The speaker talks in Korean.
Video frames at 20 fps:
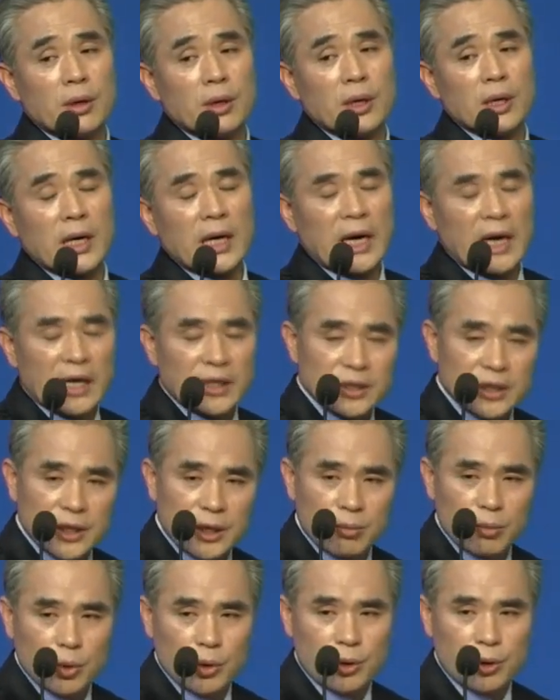하늘의
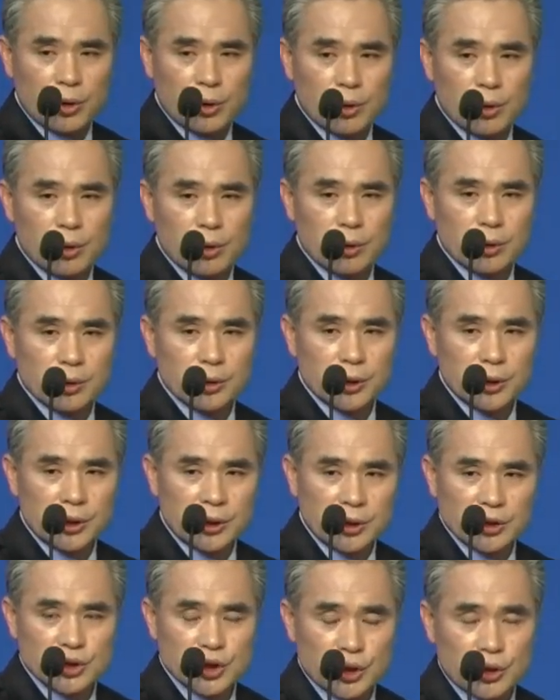모형인
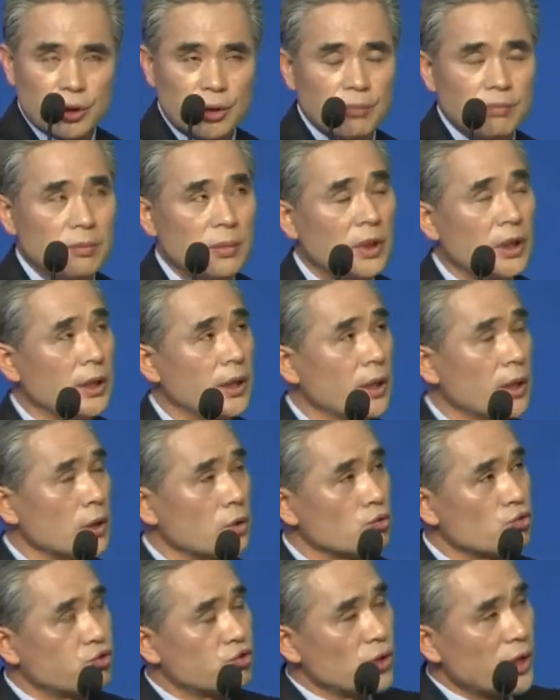것처럼
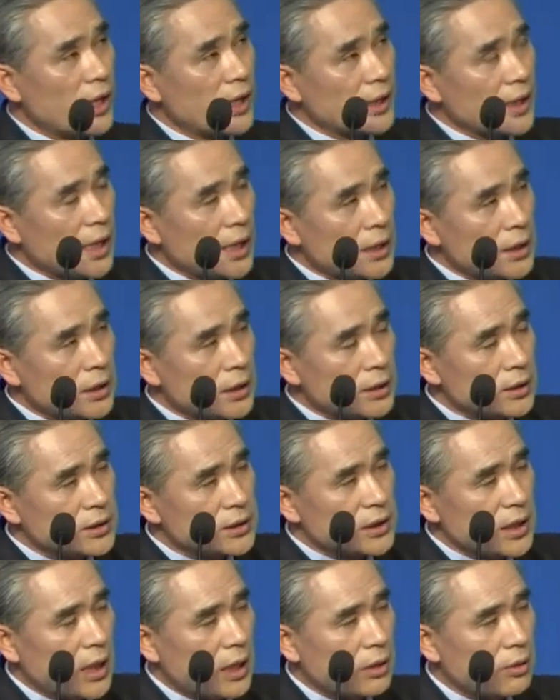구약에 있는
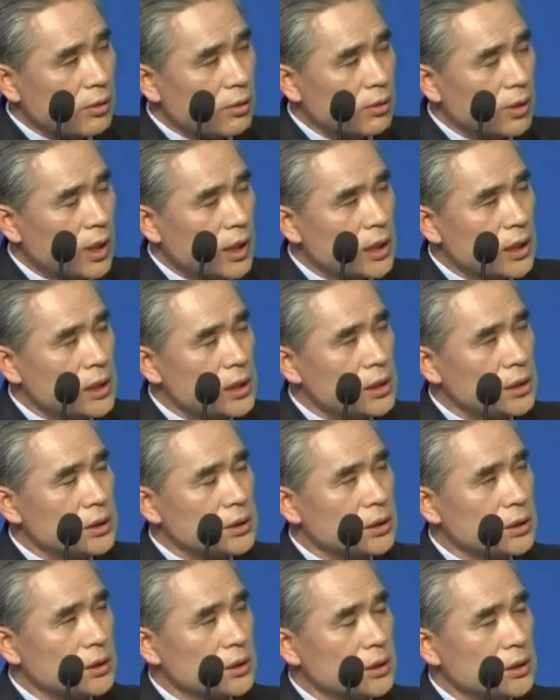사건과
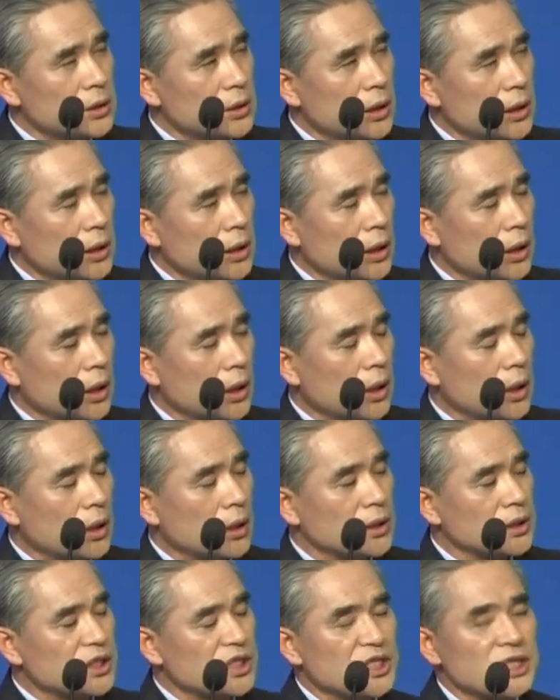일들이
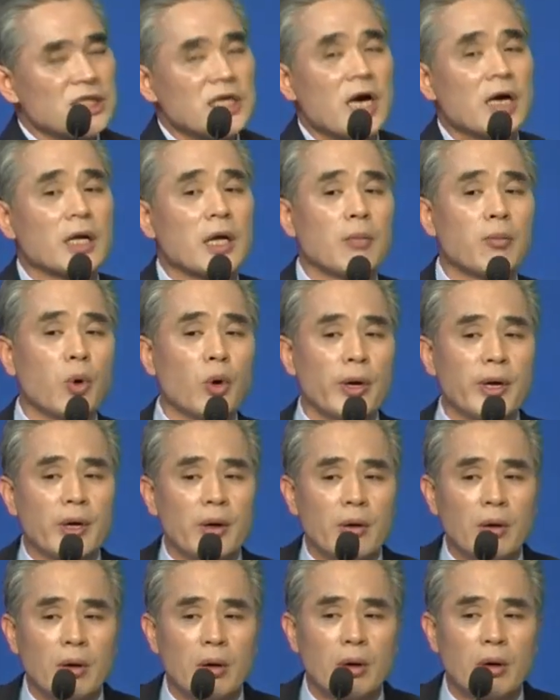신약의
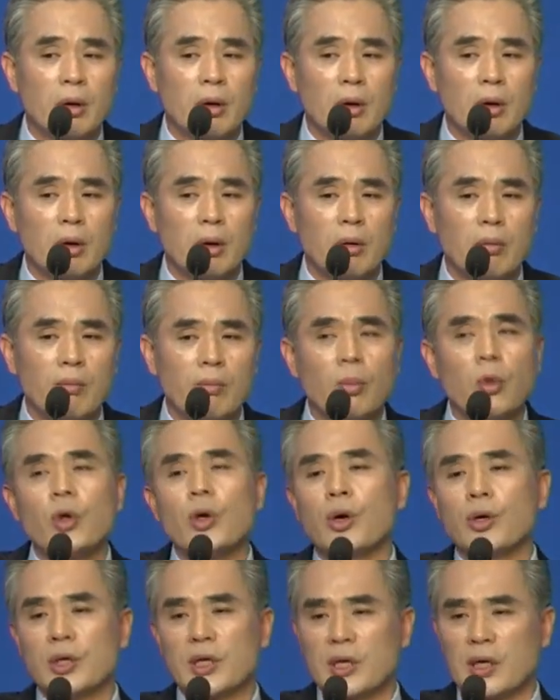뭐예요?
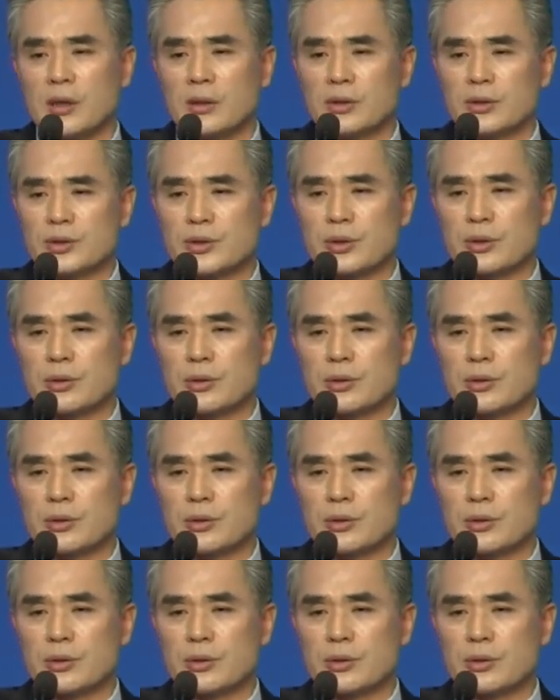모형이라는 거죠.